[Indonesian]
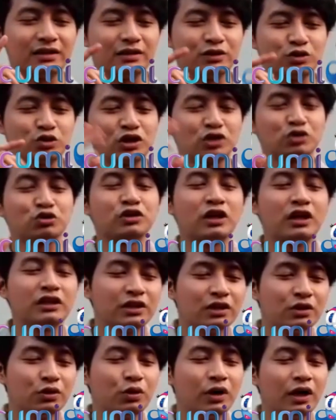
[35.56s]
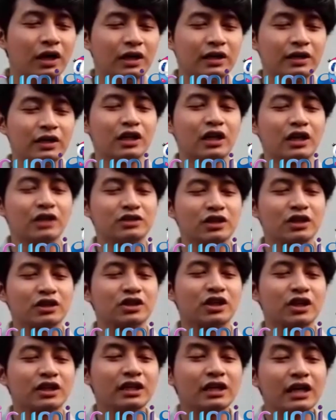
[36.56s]
susah-susahnya doang giliran
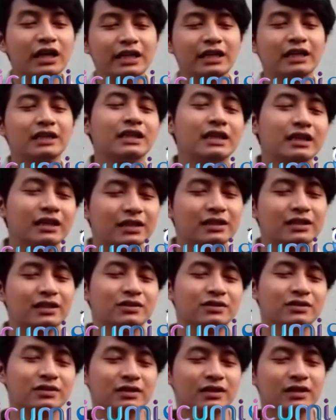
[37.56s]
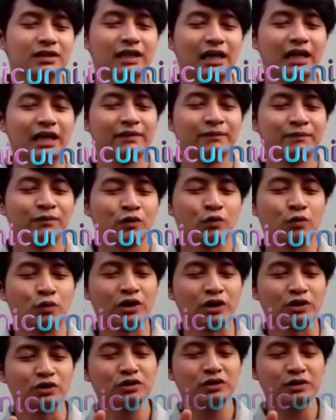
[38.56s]
senang-senangnya nggak diingat-ingat gitu nah
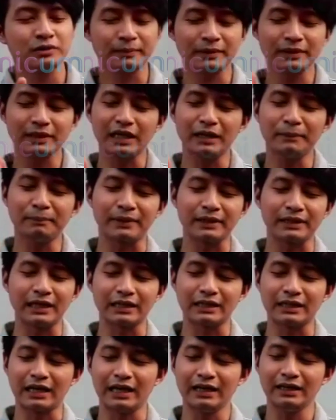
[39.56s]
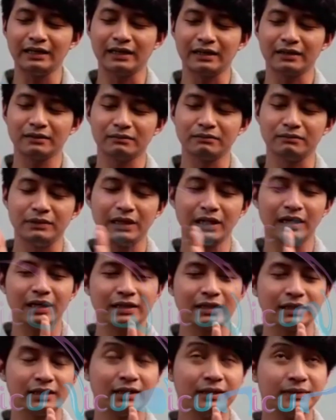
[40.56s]
waktu itu sempat ada pernyataan yang bilang
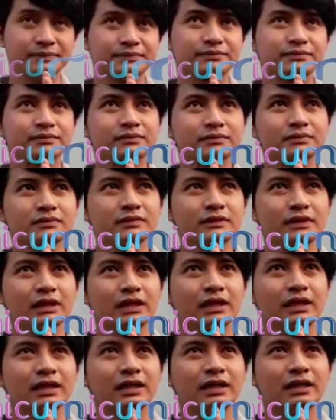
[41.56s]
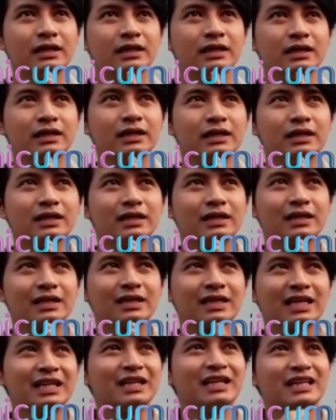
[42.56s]
katanya uh,
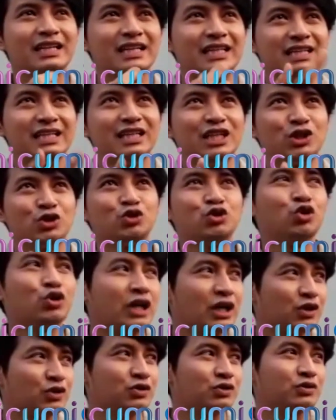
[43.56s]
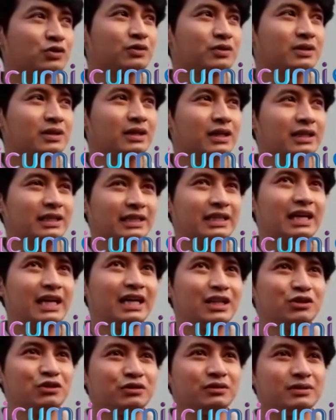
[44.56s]
kan di, di, dituduhkan untuk dia
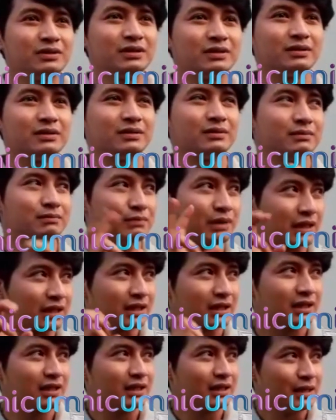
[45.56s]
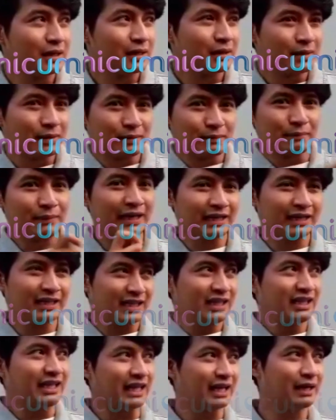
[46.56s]
itu bermain
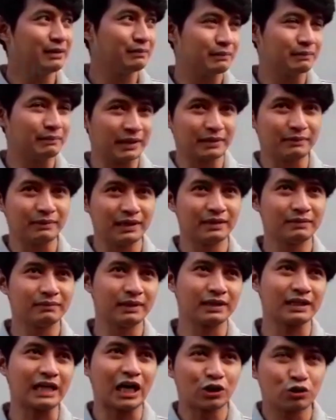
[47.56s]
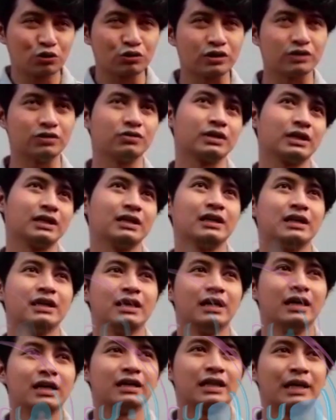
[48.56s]
ini ya main-main main kartu gitu kan
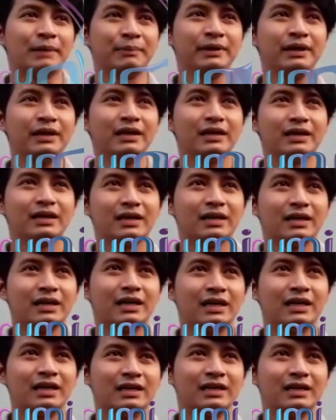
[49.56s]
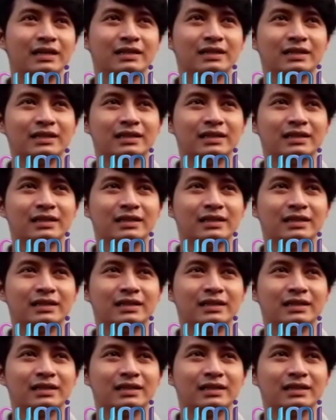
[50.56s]
tapi uh,